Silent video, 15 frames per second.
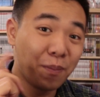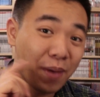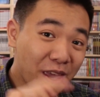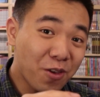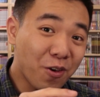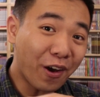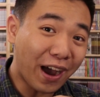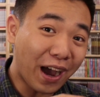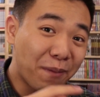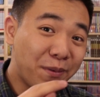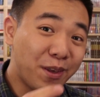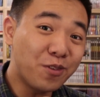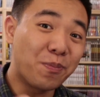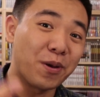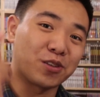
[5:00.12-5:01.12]
meilleur
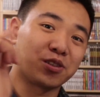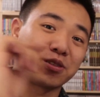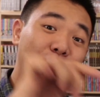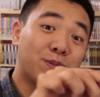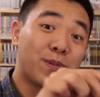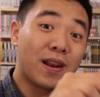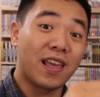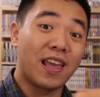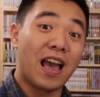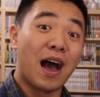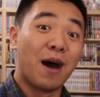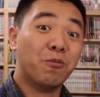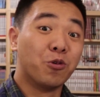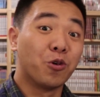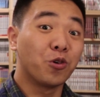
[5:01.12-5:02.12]
ami du personnage principal est
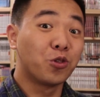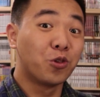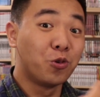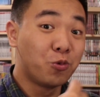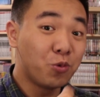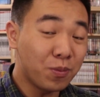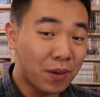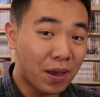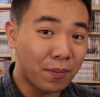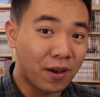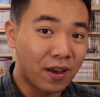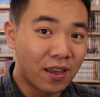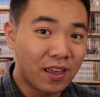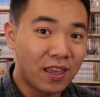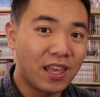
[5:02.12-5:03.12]
amoureux de lui-même,